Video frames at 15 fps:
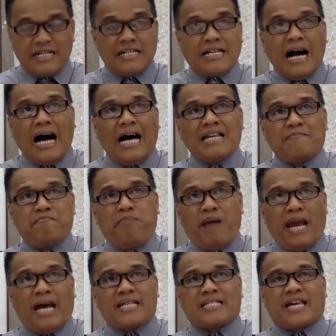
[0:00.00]
God
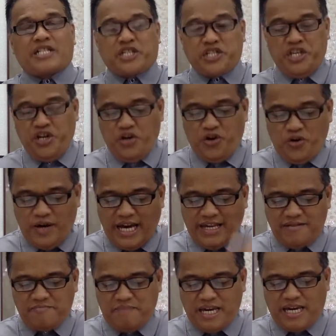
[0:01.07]
blesses you
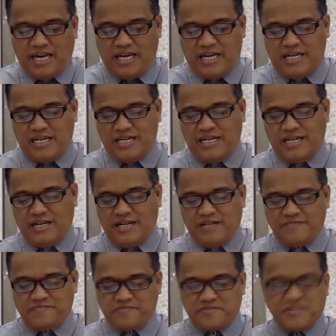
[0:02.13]
and me
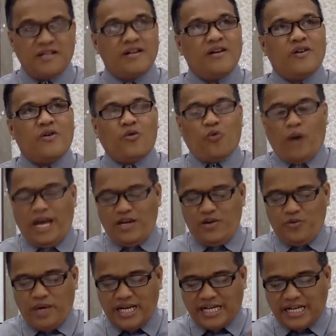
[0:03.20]
when
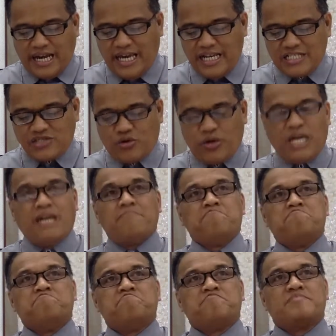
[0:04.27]
we cling to
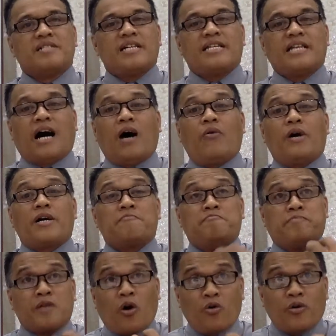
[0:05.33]
Him in
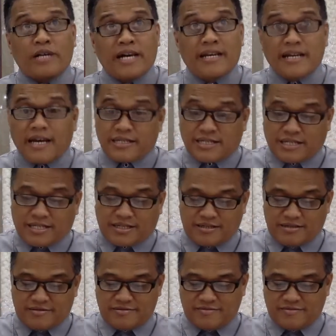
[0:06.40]
our brokenness.